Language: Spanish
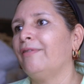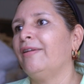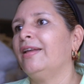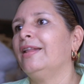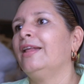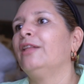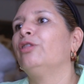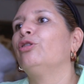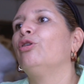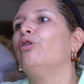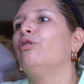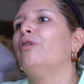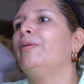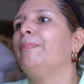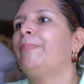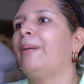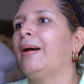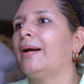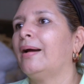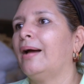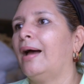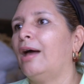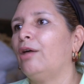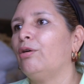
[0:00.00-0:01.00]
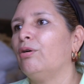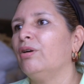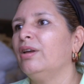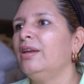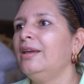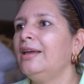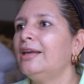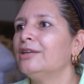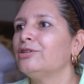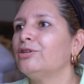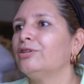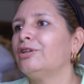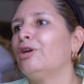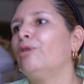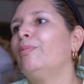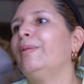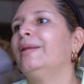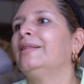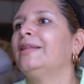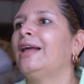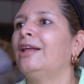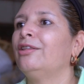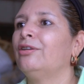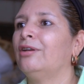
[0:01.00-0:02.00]
que vienen todo empacado y eso está
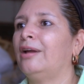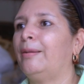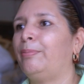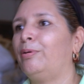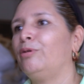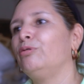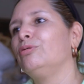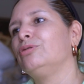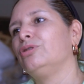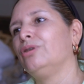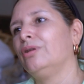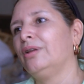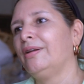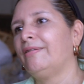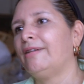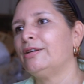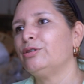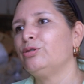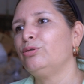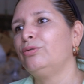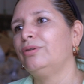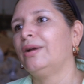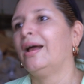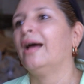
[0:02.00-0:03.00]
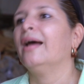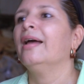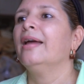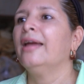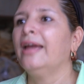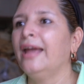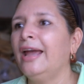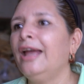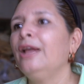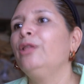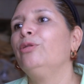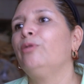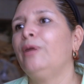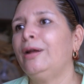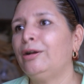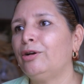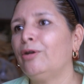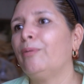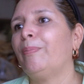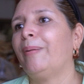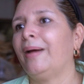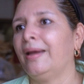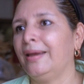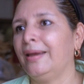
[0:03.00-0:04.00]
aumentando la producción de basura en nuestro